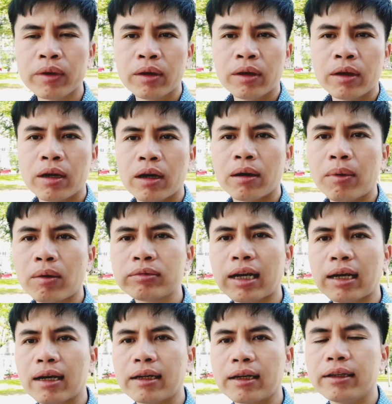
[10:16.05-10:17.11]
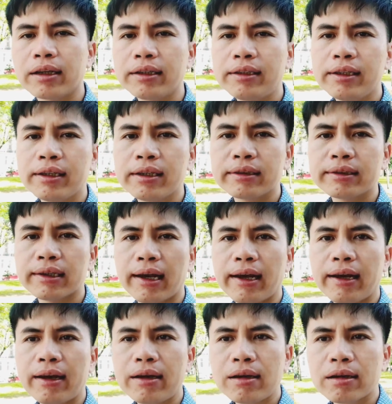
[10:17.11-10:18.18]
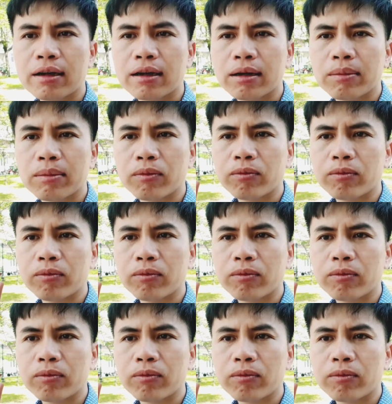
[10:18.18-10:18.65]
À, mong rằng là những cái chia sẻ à,